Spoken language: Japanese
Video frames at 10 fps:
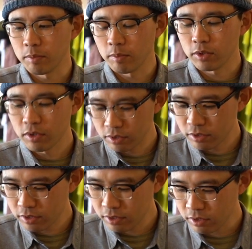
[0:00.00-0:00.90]
ボトル、
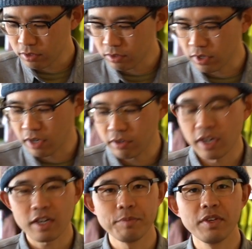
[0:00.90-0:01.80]
これ
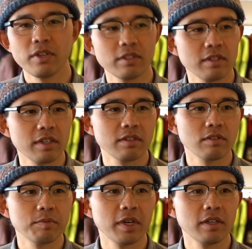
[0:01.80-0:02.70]
中身はですね、こ
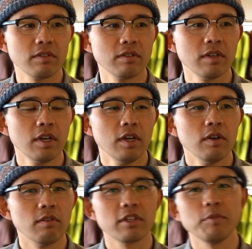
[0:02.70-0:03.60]
の前
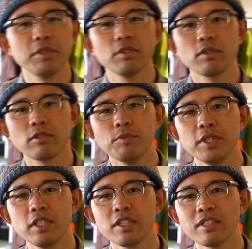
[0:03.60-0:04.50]
湧き水を汲み
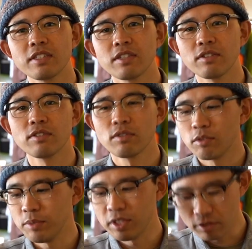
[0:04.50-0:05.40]
に行ったんですけど、そ
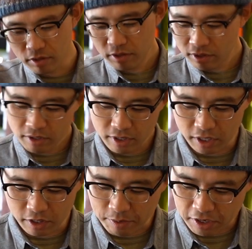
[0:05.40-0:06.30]
の水を入
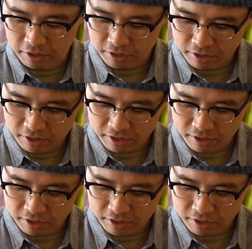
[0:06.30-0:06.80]
れてます。